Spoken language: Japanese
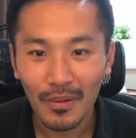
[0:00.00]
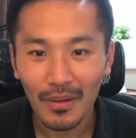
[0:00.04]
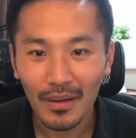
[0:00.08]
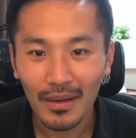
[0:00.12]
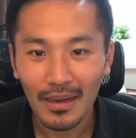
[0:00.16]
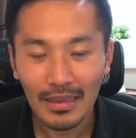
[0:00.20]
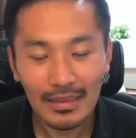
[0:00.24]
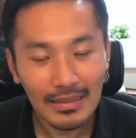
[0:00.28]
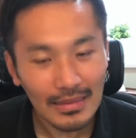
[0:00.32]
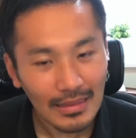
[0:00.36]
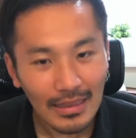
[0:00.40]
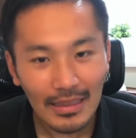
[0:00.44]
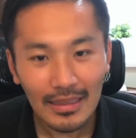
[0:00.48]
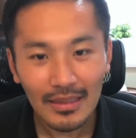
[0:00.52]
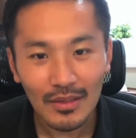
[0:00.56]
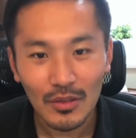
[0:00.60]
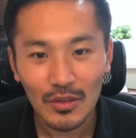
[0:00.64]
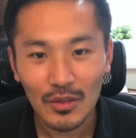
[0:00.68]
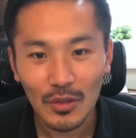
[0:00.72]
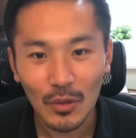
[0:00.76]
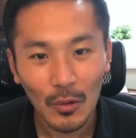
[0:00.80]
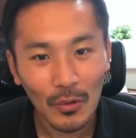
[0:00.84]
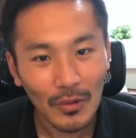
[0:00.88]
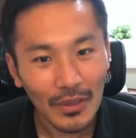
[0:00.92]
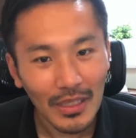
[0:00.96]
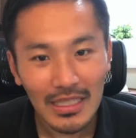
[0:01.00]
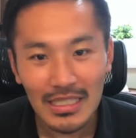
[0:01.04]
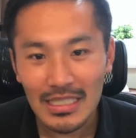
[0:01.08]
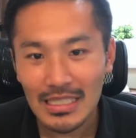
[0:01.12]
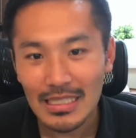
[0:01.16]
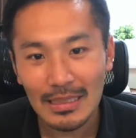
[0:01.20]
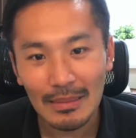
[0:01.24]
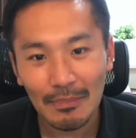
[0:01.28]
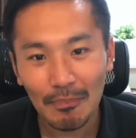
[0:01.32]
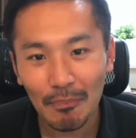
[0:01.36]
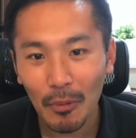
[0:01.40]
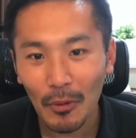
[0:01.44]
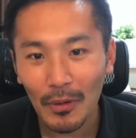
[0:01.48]
カズエンドこんな
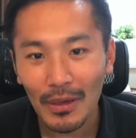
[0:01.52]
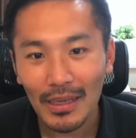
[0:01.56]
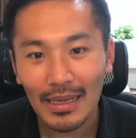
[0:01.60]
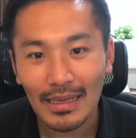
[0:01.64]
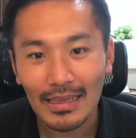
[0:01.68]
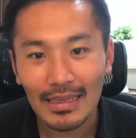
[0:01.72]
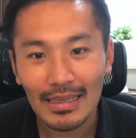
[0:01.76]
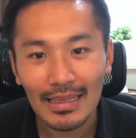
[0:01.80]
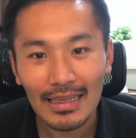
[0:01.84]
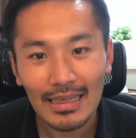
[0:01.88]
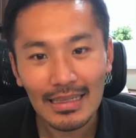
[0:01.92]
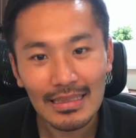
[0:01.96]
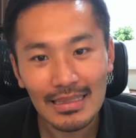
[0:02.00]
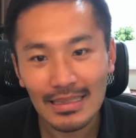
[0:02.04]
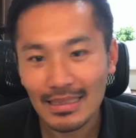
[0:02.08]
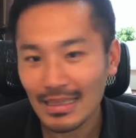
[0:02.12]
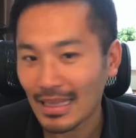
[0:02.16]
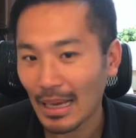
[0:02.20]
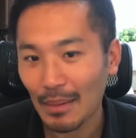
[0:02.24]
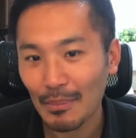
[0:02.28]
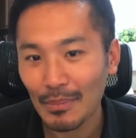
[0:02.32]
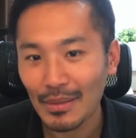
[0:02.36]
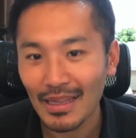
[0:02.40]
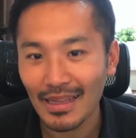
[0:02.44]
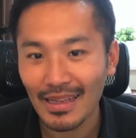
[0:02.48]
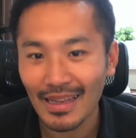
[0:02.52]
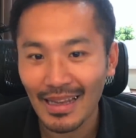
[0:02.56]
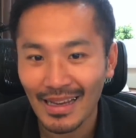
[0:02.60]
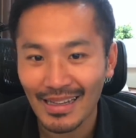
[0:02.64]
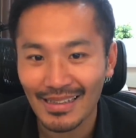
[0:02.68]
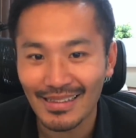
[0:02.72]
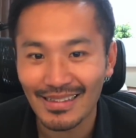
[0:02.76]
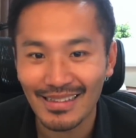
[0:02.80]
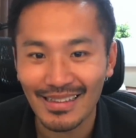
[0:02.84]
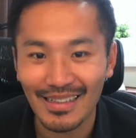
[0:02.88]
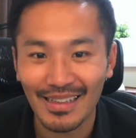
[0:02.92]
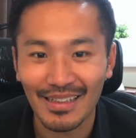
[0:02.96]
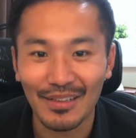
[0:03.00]
ちっぽけな人間じゃダメだ
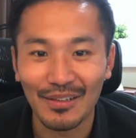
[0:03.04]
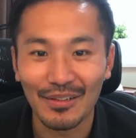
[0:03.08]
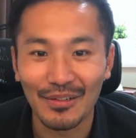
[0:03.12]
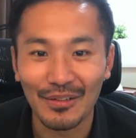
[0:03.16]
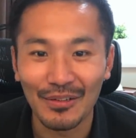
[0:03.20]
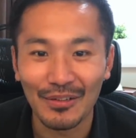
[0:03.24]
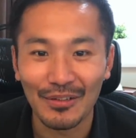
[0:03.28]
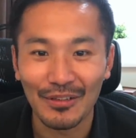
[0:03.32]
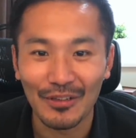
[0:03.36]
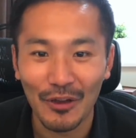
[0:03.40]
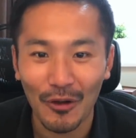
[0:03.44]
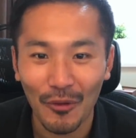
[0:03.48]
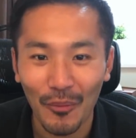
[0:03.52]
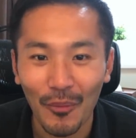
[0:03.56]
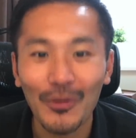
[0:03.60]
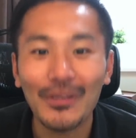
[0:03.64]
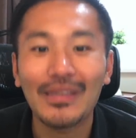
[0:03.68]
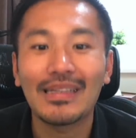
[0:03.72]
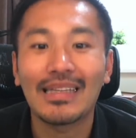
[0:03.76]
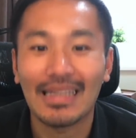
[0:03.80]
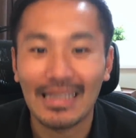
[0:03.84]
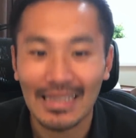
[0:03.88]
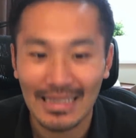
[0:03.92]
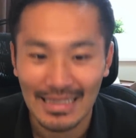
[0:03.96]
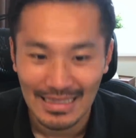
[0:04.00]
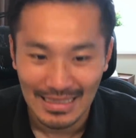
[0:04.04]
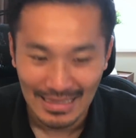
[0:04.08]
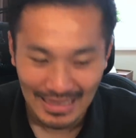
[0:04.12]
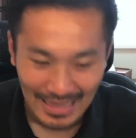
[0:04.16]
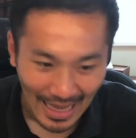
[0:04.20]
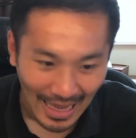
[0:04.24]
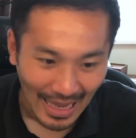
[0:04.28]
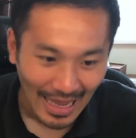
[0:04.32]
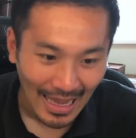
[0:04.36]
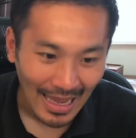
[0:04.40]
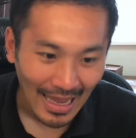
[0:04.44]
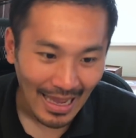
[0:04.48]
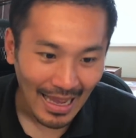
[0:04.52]
なっていうふうに思ってです
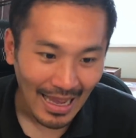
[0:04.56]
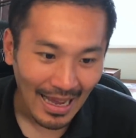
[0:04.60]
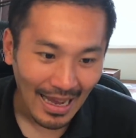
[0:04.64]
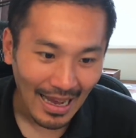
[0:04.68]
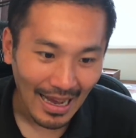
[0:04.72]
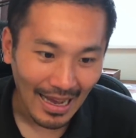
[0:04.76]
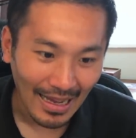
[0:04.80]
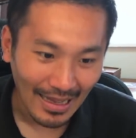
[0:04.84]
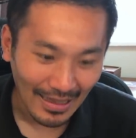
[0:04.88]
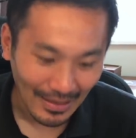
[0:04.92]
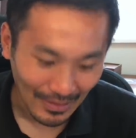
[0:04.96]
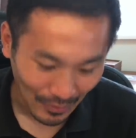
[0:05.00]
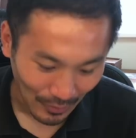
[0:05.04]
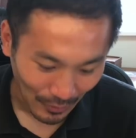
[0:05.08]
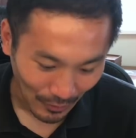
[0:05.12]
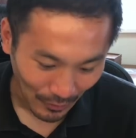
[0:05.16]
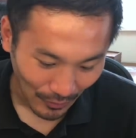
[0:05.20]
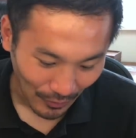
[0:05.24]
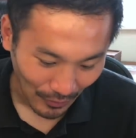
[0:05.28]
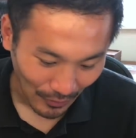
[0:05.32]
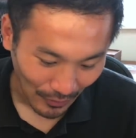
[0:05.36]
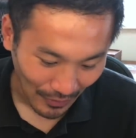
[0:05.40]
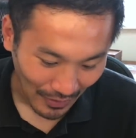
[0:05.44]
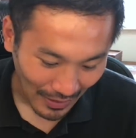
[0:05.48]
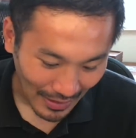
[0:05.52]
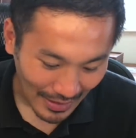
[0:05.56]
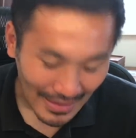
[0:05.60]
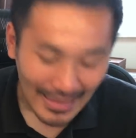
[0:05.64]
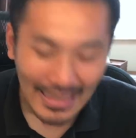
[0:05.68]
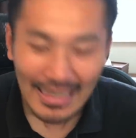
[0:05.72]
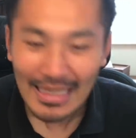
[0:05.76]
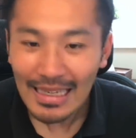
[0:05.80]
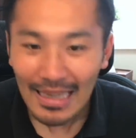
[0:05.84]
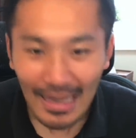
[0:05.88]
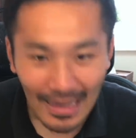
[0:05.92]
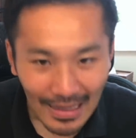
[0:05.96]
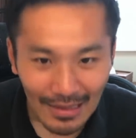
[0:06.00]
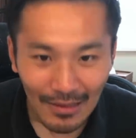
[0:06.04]
ね、あの、
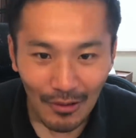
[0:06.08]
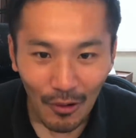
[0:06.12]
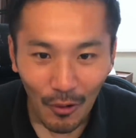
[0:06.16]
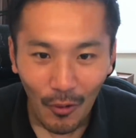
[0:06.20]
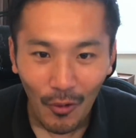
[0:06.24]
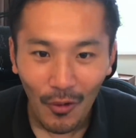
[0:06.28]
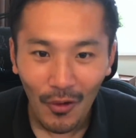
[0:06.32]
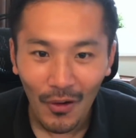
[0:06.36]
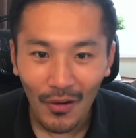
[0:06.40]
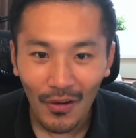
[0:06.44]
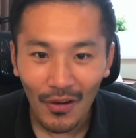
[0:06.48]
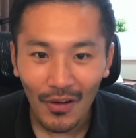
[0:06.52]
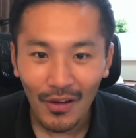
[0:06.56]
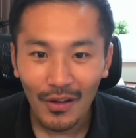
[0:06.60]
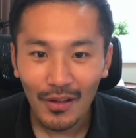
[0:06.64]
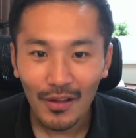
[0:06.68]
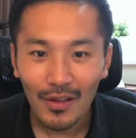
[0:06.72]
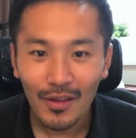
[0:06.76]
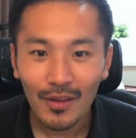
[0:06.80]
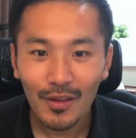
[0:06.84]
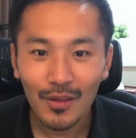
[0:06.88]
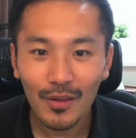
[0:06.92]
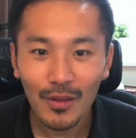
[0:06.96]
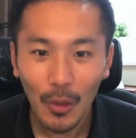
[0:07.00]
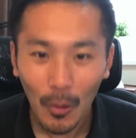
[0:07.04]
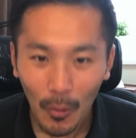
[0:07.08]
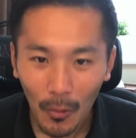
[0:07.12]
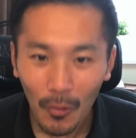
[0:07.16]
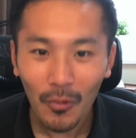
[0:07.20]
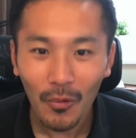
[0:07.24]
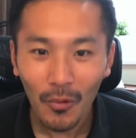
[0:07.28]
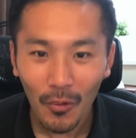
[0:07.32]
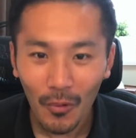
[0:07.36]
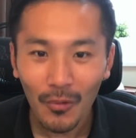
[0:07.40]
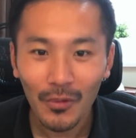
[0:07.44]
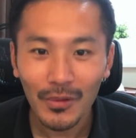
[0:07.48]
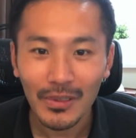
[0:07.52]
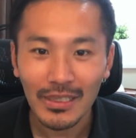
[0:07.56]
気合を、闘
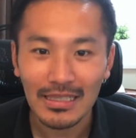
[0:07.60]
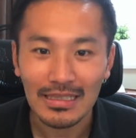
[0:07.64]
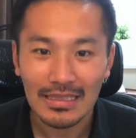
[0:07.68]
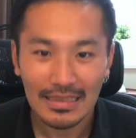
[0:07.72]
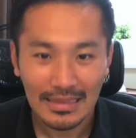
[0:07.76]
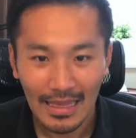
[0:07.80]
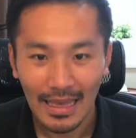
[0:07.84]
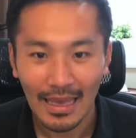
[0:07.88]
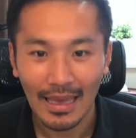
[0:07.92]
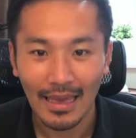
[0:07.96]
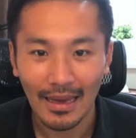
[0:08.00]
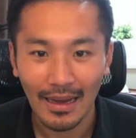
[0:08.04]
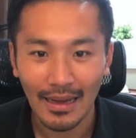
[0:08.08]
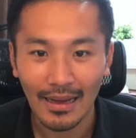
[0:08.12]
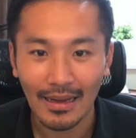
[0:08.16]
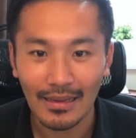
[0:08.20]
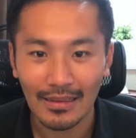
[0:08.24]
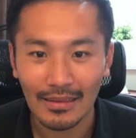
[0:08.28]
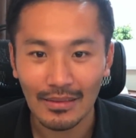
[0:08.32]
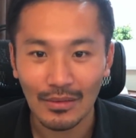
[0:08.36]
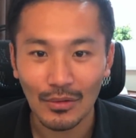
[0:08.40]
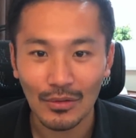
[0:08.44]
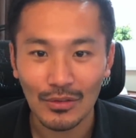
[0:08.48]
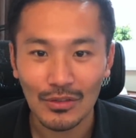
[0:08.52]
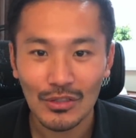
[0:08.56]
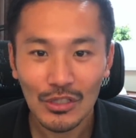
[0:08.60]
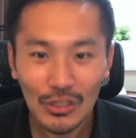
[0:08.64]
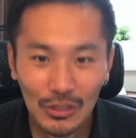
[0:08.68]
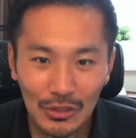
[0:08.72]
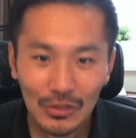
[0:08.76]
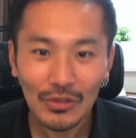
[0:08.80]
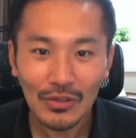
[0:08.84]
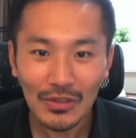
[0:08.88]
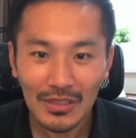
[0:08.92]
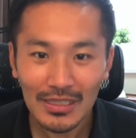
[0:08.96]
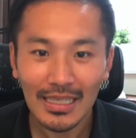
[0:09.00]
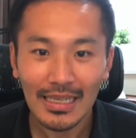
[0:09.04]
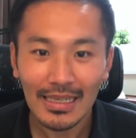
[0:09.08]
魂をですね、あの、
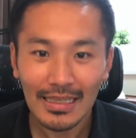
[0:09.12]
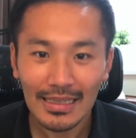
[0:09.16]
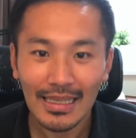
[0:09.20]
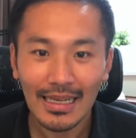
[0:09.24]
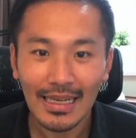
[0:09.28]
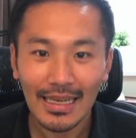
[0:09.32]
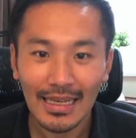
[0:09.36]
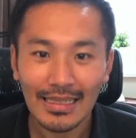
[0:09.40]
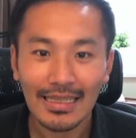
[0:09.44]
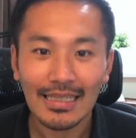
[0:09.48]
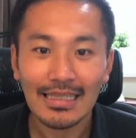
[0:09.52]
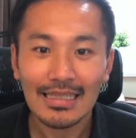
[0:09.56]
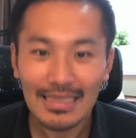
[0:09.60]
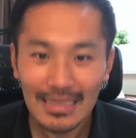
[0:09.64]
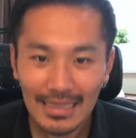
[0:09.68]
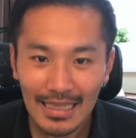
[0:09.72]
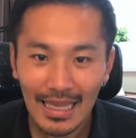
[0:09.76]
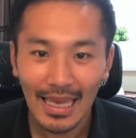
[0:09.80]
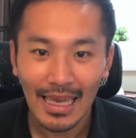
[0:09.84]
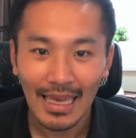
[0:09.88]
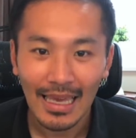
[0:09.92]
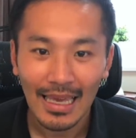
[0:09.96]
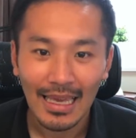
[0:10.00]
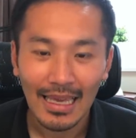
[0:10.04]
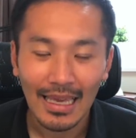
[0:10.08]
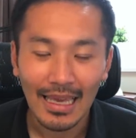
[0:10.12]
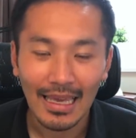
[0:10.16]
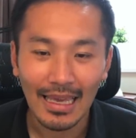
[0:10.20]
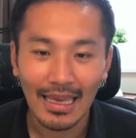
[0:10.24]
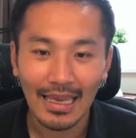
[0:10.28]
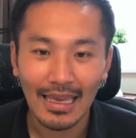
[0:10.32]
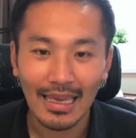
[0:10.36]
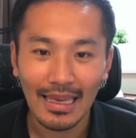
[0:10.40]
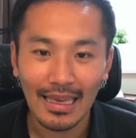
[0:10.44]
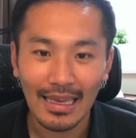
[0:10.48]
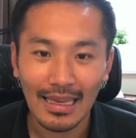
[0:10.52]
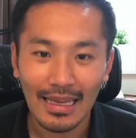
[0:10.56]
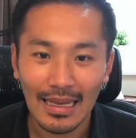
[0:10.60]
注入された形で、
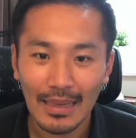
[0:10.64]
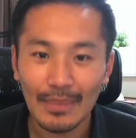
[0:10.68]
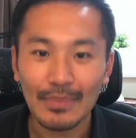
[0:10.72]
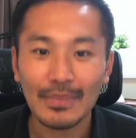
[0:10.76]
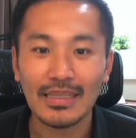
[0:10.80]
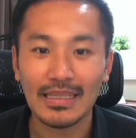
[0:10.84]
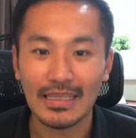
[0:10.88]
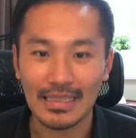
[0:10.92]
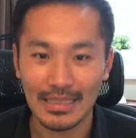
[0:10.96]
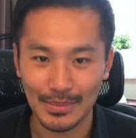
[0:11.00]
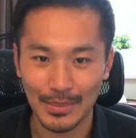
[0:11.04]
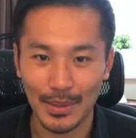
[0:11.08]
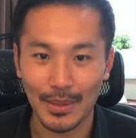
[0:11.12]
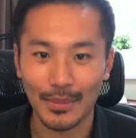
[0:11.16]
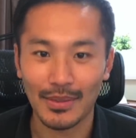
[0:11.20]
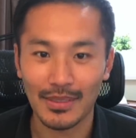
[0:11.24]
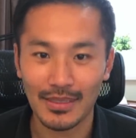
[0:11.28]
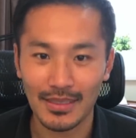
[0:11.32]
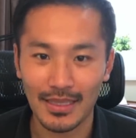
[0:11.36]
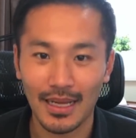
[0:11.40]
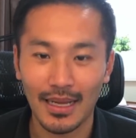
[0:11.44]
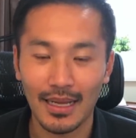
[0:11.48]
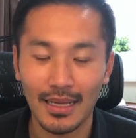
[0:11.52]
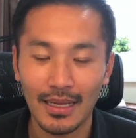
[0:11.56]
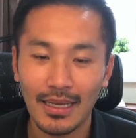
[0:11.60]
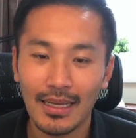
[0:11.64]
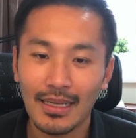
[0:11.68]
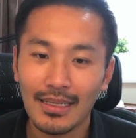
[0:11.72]
えー、頑張ってしまいました。